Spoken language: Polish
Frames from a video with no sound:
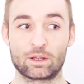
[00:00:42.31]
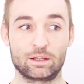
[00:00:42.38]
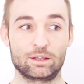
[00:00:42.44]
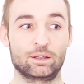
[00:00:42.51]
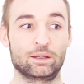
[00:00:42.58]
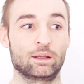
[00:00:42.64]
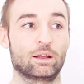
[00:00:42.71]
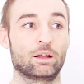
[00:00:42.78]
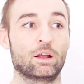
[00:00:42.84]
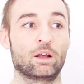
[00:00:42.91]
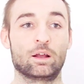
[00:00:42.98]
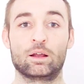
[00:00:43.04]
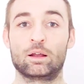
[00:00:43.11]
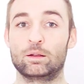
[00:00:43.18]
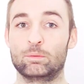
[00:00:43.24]
I
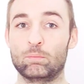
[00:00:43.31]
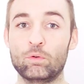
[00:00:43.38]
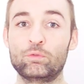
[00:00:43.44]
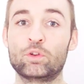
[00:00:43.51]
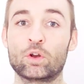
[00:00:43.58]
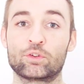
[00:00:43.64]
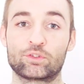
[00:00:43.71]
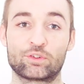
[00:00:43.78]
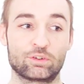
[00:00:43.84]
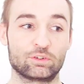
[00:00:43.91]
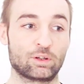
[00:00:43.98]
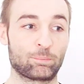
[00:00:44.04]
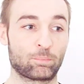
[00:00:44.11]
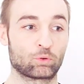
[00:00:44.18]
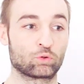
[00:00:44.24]
mówiąc,
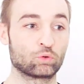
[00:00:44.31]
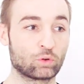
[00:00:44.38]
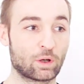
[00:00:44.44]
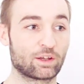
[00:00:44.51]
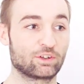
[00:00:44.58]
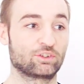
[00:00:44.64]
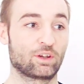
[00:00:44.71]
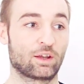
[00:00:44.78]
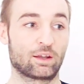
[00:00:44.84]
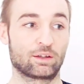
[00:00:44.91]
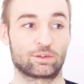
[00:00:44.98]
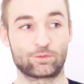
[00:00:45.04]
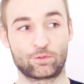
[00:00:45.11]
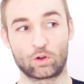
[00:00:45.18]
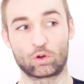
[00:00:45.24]
nie posłuchaj się
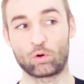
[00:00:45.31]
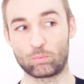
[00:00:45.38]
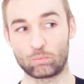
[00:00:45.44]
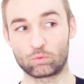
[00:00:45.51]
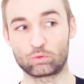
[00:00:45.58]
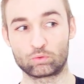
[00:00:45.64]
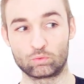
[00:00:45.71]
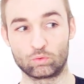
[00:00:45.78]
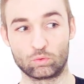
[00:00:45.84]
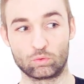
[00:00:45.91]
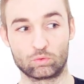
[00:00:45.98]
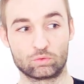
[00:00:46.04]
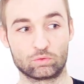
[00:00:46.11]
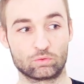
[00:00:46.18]
swojego mózgu,